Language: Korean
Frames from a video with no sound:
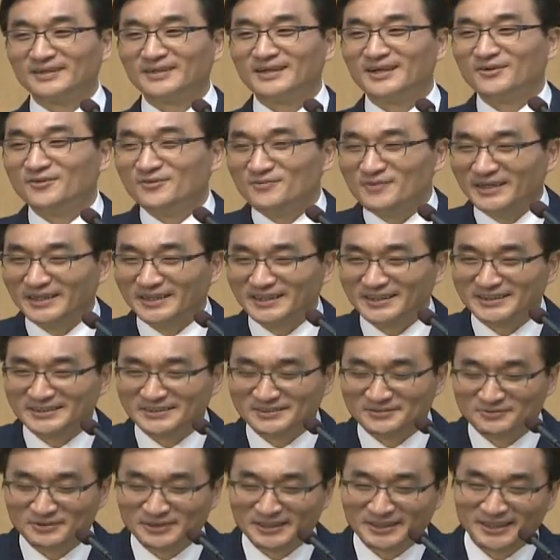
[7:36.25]
라고
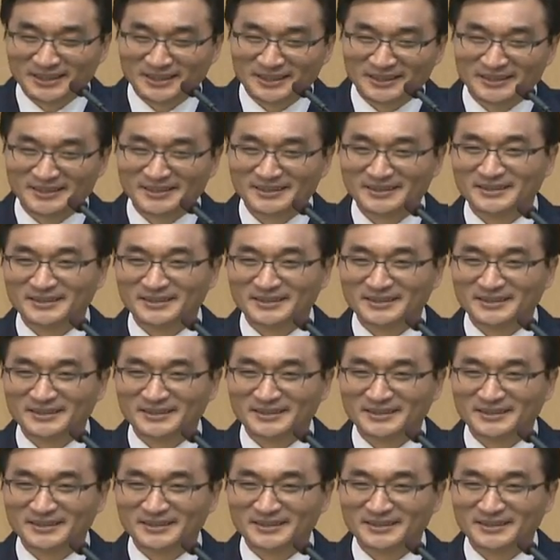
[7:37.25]
말하겠습니까?